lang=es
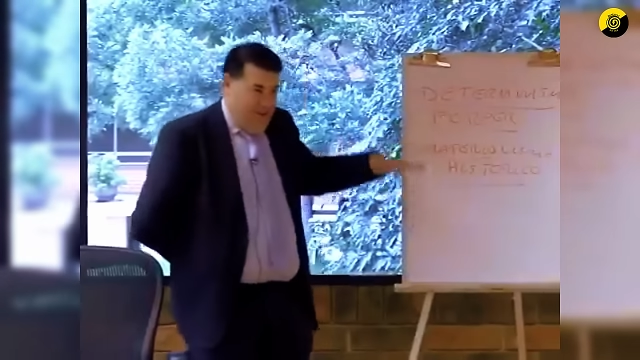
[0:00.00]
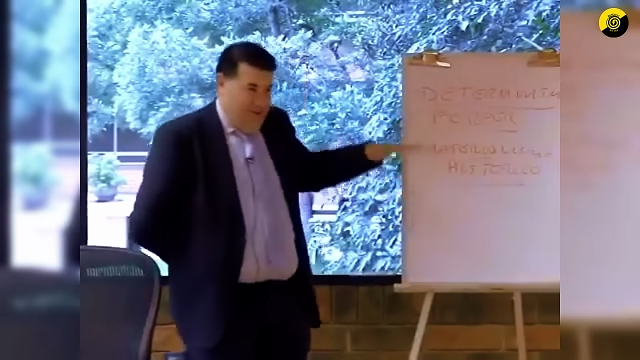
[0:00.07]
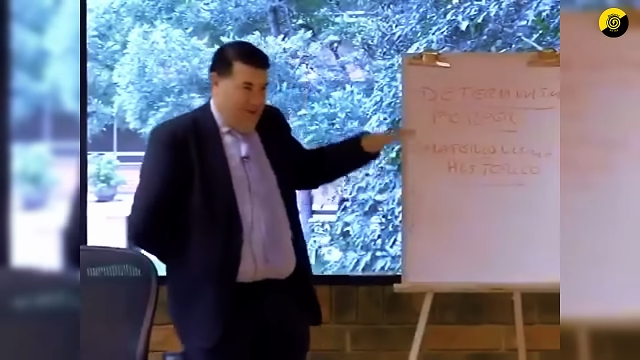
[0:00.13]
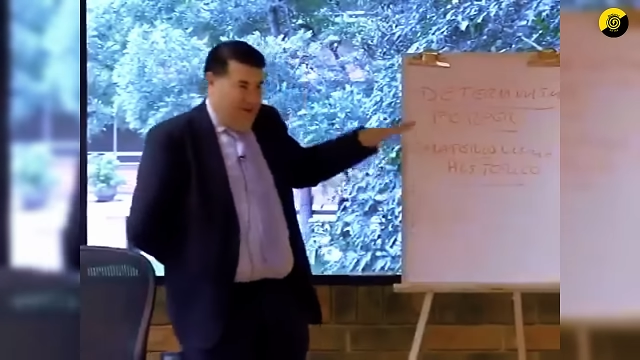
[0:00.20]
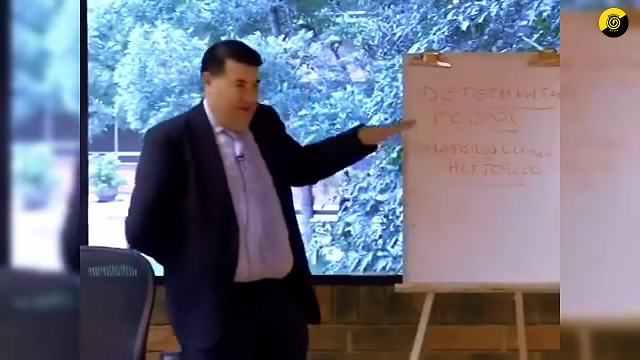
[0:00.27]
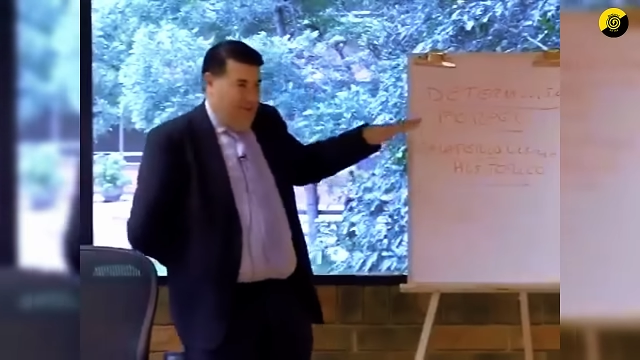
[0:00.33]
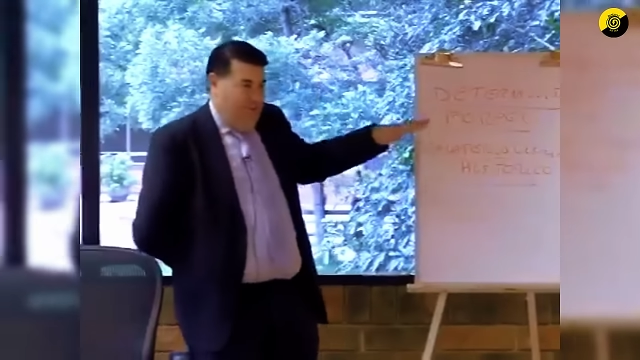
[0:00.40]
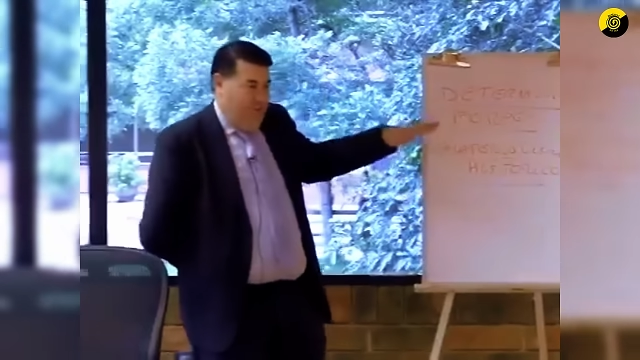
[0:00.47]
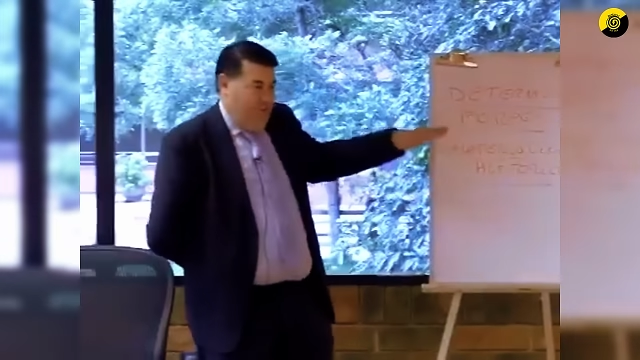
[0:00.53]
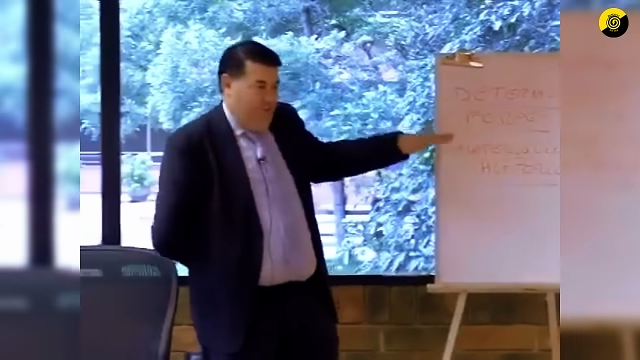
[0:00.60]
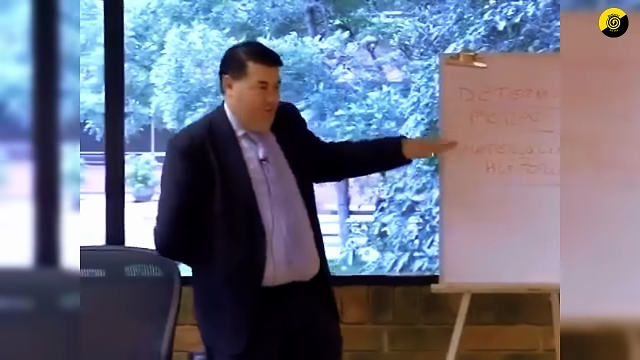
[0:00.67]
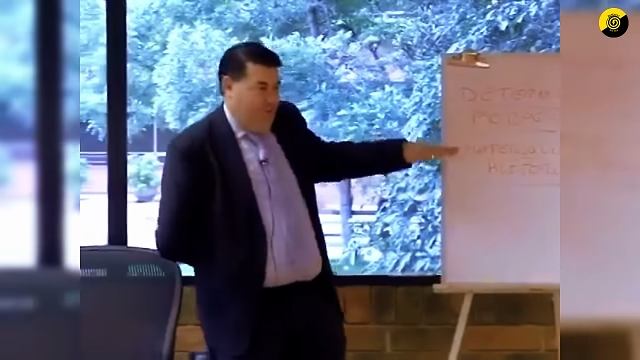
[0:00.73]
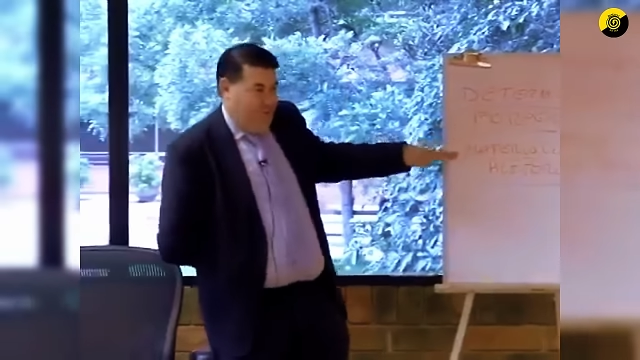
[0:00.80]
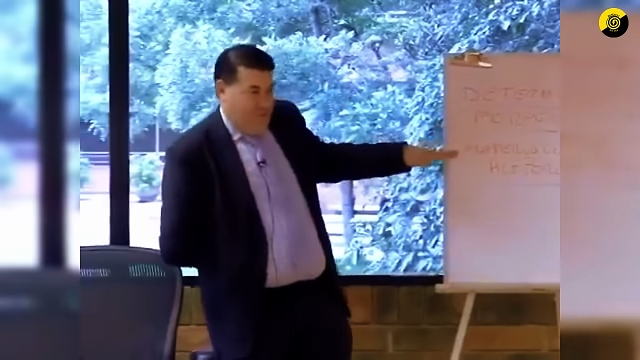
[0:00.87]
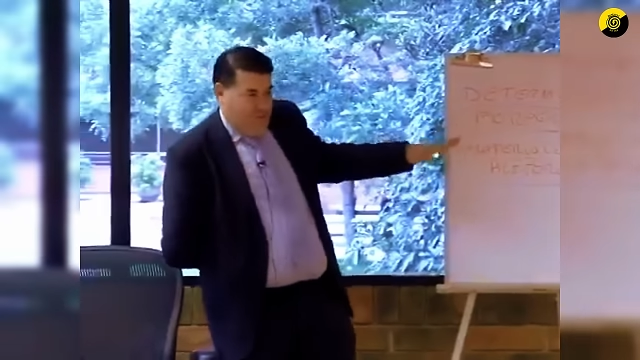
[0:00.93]
más que en
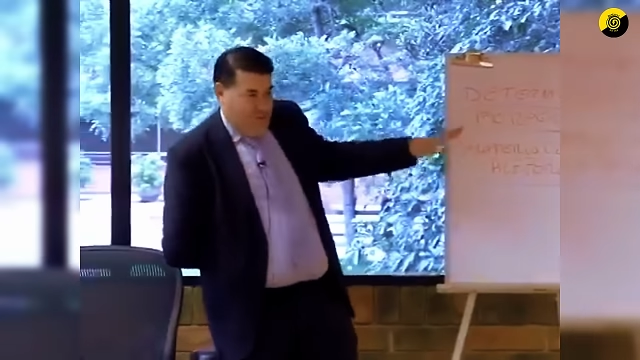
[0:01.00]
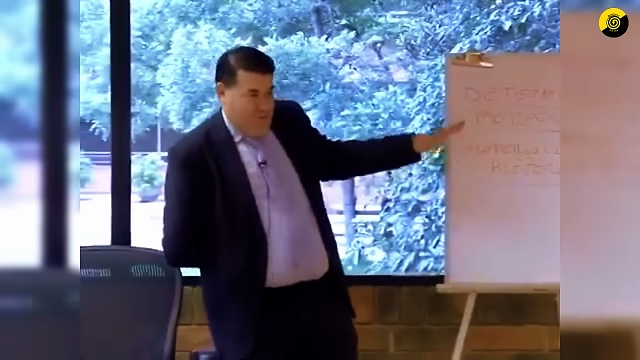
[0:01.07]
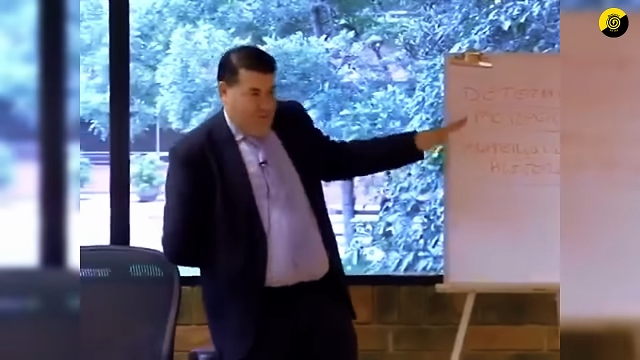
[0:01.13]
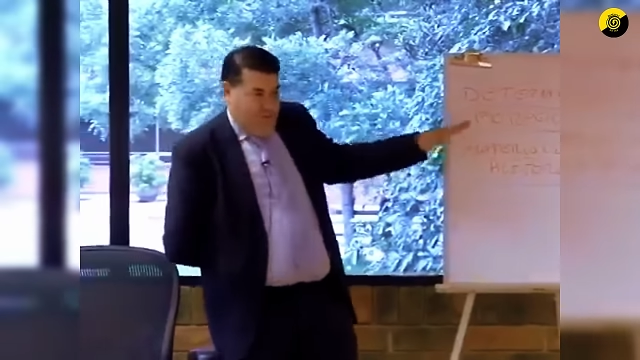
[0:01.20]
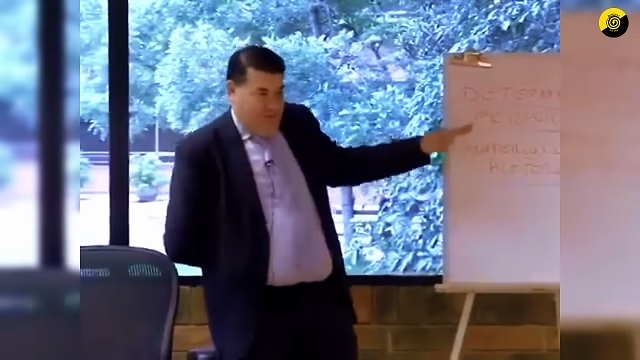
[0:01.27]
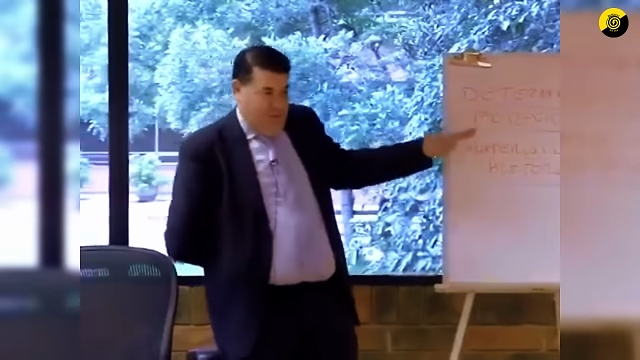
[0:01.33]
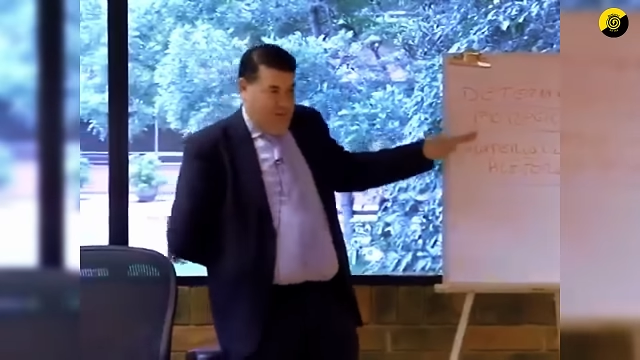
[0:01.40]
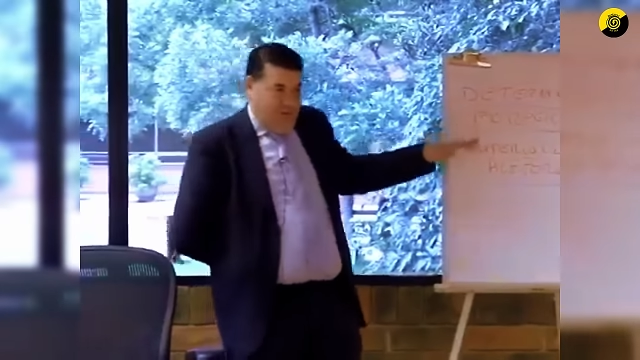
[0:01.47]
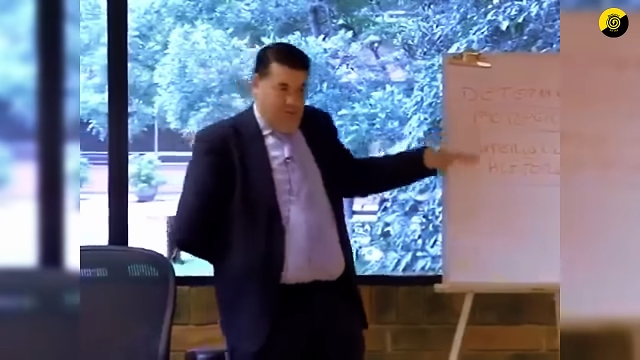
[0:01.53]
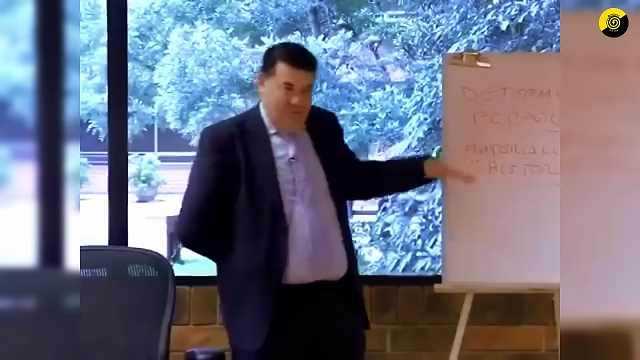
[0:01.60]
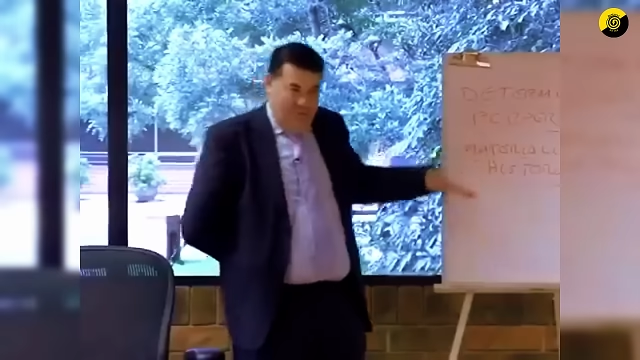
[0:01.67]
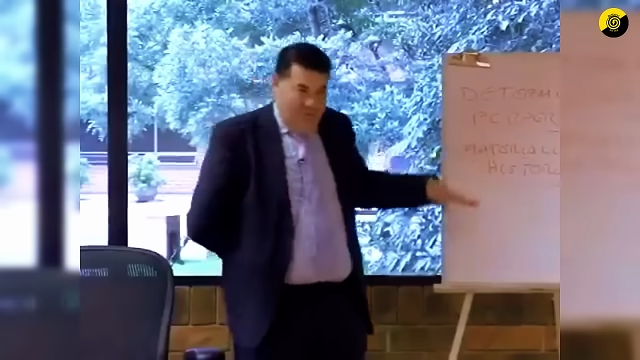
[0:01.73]
fotos o cosas por estilo.